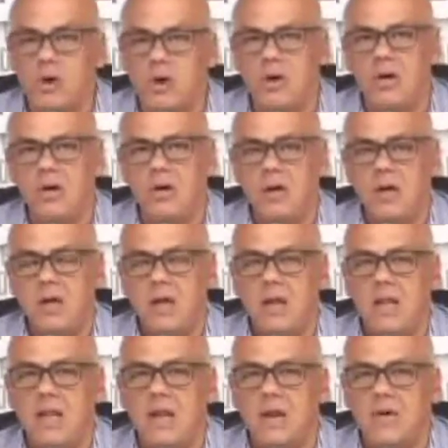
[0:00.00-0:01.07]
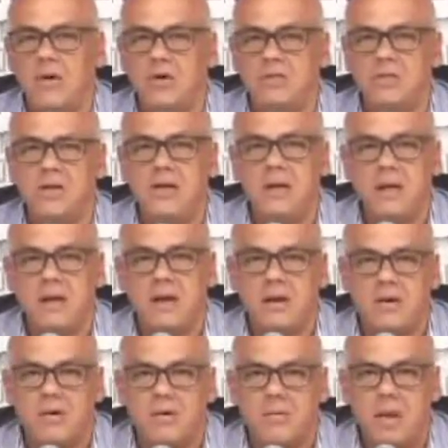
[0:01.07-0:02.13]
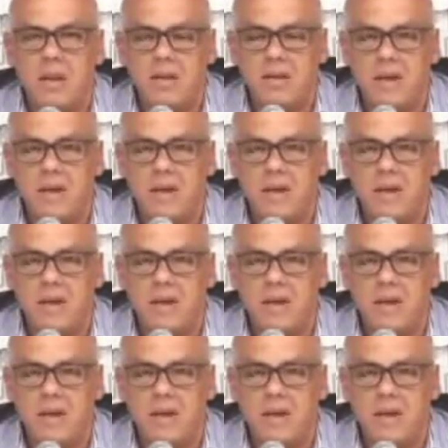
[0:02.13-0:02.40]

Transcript: julio en la noche, el,